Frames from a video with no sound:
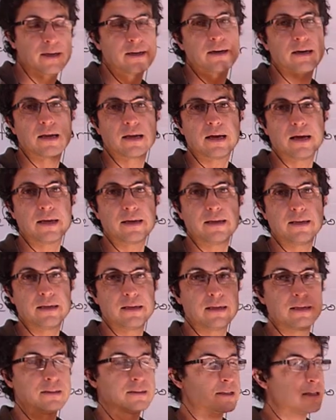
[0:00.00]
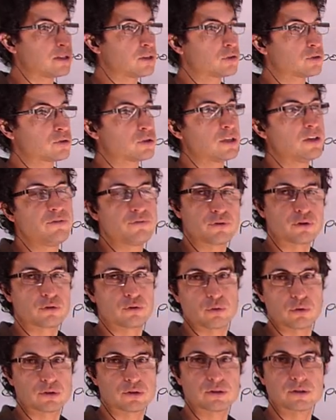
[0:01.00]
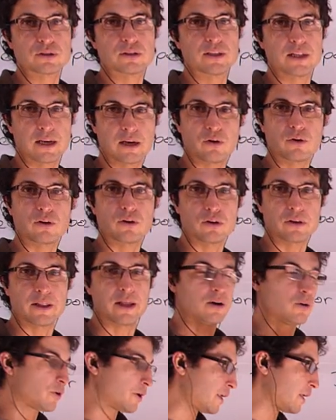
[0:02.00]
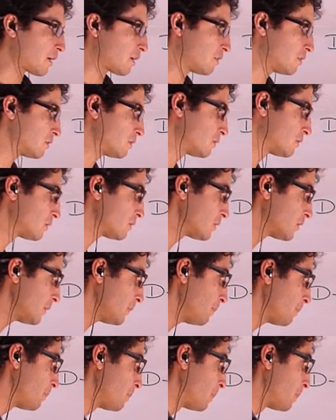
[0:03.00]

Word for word: hay, intentos infructuosos de, de lograrlo. ¿sí?